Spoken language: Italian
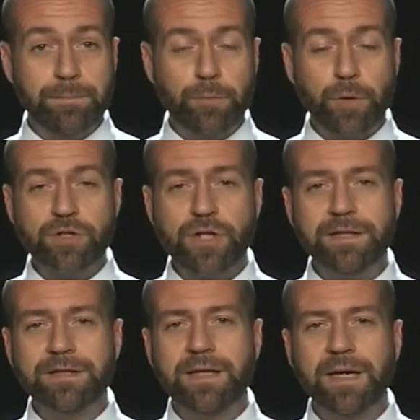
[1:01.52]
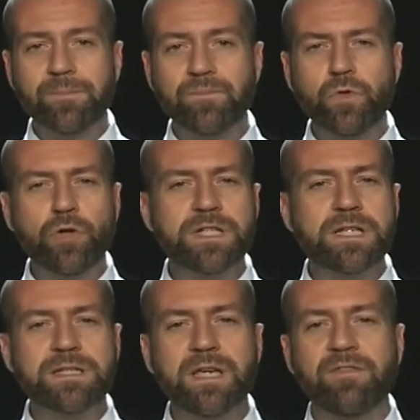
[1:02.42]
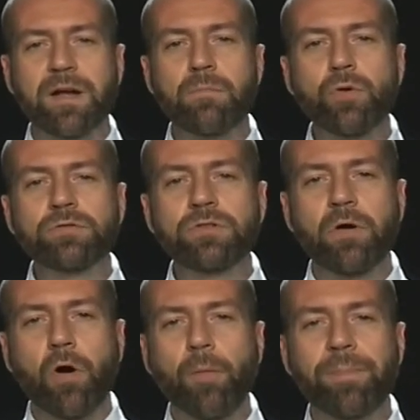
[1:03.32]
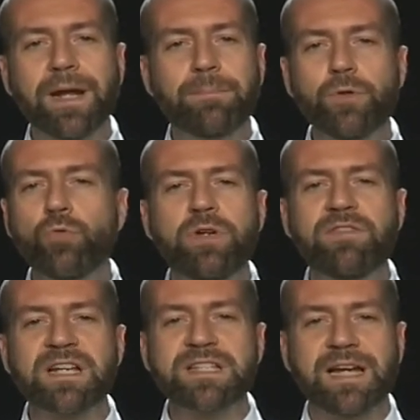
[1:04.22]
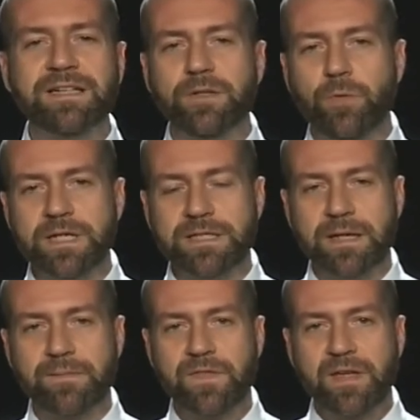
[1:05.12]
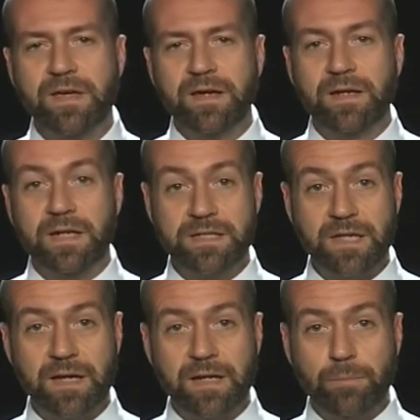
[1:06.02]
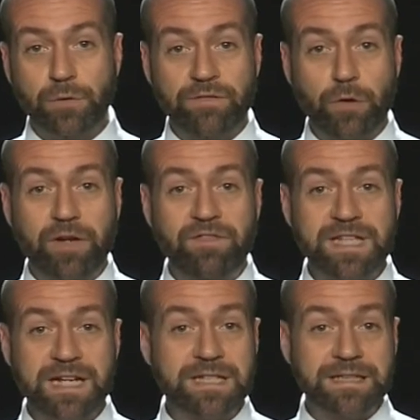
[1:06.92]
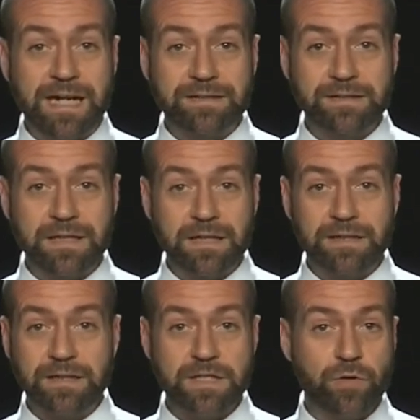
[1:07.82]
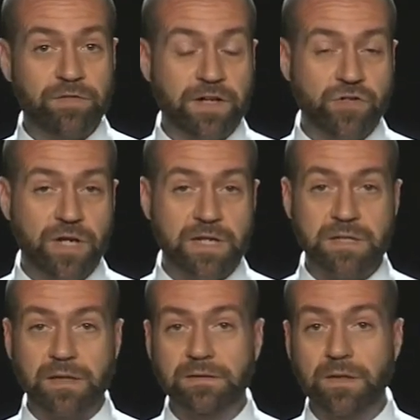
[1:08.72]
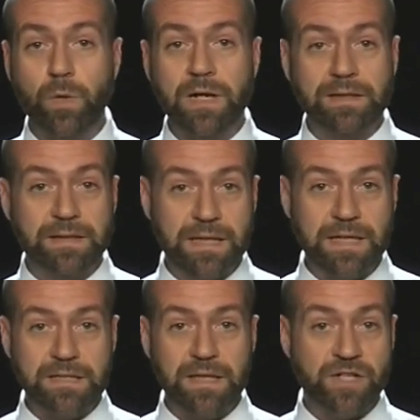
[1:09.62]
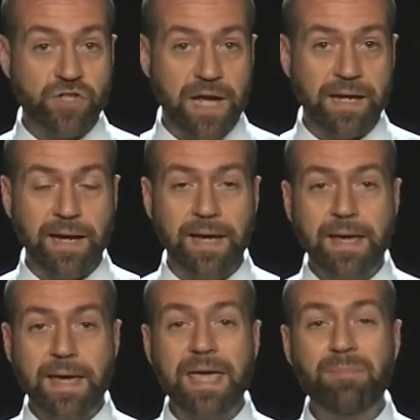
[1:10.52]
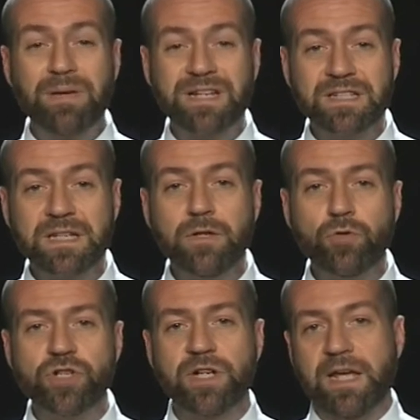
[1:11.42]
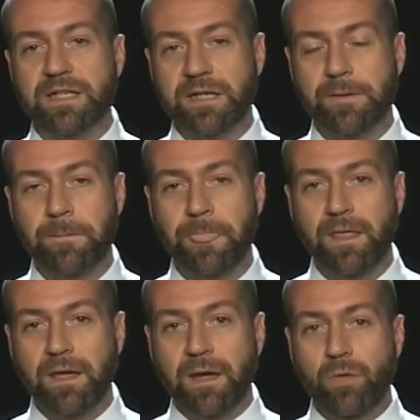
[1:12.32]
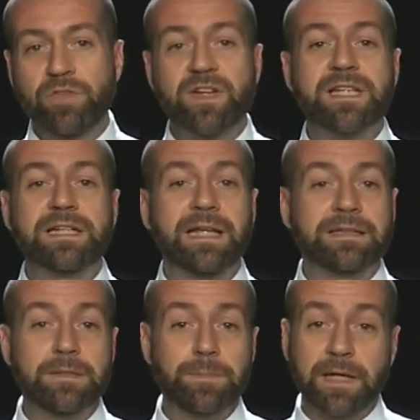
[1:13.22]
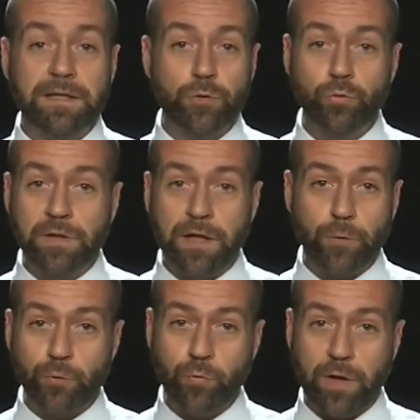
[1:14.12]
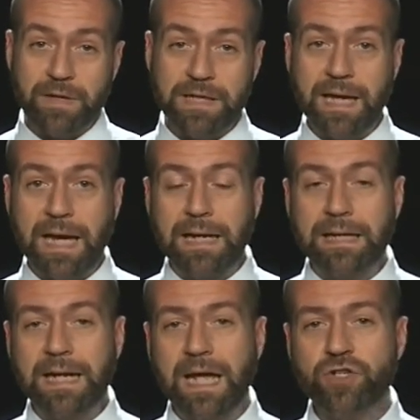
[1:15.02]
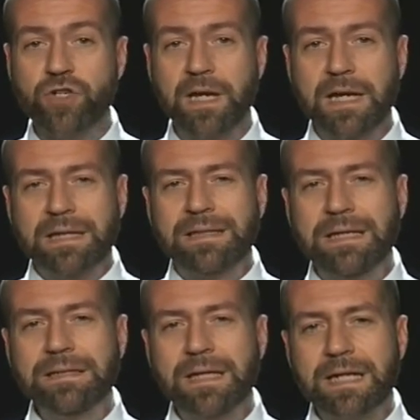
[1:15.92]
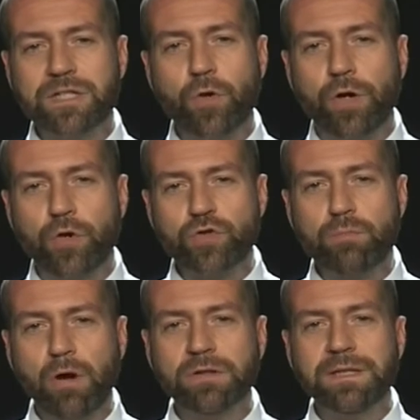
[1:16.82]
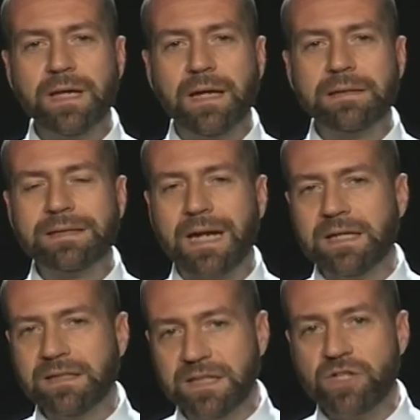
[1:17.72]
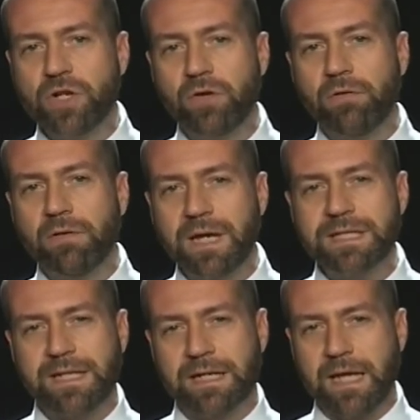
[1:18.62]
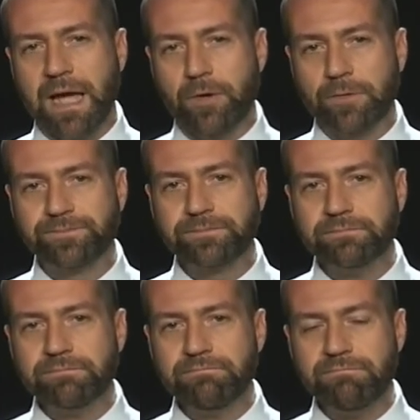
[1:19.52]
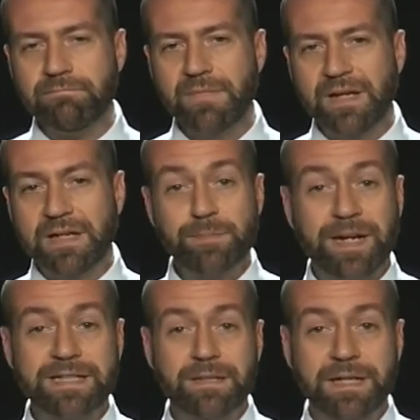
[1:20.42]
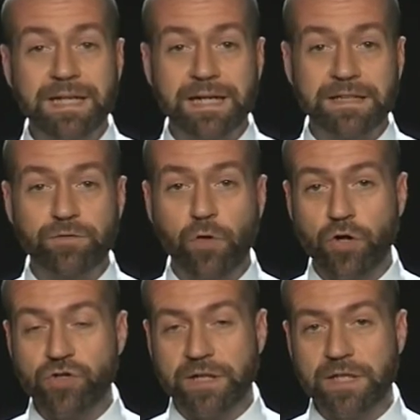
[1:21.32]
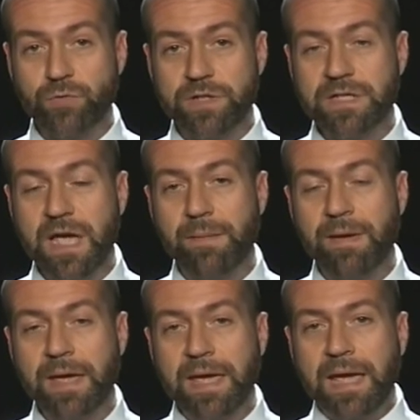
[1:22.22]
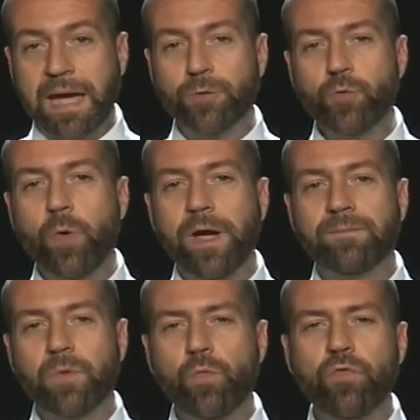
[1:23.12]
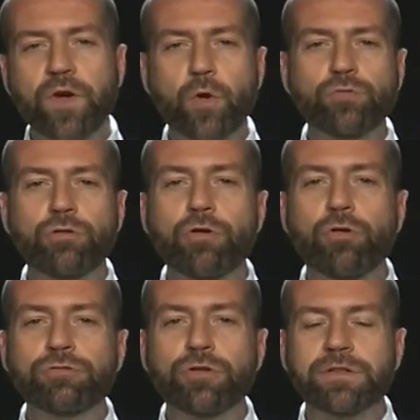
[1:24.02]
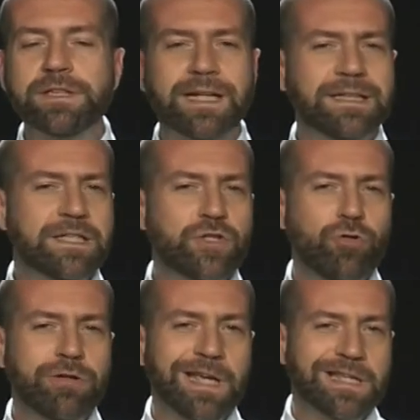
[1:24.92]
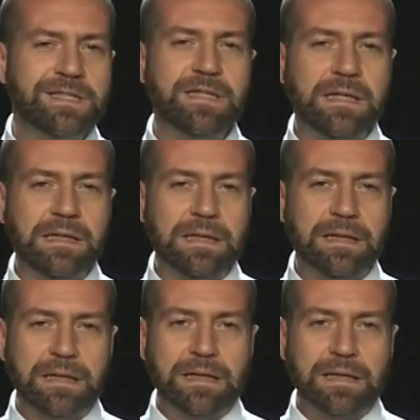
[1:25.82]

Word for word: tempi più recenti che non esisteva al mondo opera più universale di questa. In essa potevano ravvisarsi tratti della tradizione francese, di quella tedesca, ceca e persino cinese. Universalità tipica di tutta la cultura americana che nasce dall'interazione osmotica tra indigeno e straniero. L'esperienza americana di Dvorak nel suo insieme è dunque un fecondo incontro di tradizioni e stili,